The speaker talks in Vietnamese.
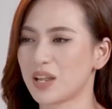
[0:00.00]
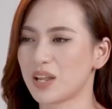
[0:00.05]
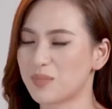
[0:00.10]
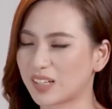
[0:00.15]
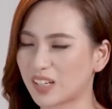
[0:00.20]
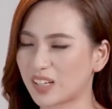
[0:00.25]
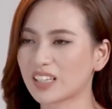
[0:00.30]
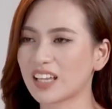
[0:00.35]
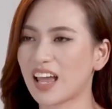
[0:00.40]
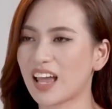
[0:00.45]
thì
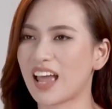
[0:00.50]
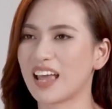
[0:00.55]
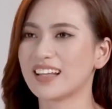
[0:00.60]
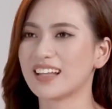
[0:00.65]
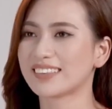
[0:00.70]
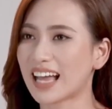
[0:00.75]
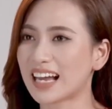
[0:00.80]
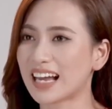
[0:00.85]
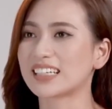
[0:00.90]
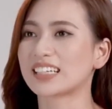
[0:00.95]
mình có thể
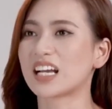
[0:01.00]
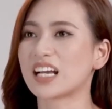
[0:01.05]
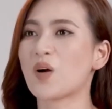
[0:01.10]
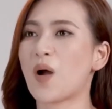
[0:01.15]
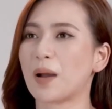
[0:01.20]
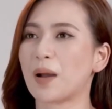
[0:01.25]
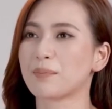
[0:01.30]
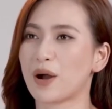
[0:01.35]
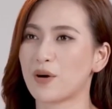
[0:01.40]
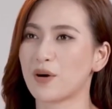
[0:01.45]
tăng được cái
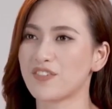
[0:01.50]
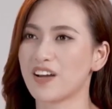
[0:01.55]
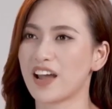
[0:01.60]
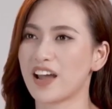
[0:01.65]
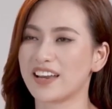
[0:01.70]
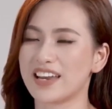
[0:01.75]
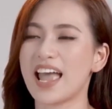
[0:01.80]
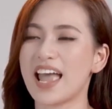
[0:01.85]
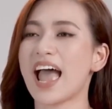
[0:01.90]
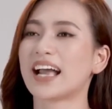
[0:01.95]
khoản bảo
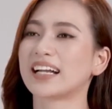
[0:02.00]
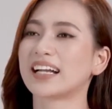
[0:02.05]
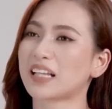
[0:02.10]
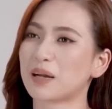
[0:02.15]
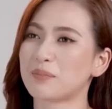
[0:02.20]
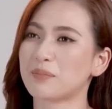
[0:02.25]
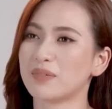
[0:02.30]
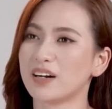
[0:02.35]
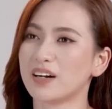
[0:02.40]
vệ để an tâm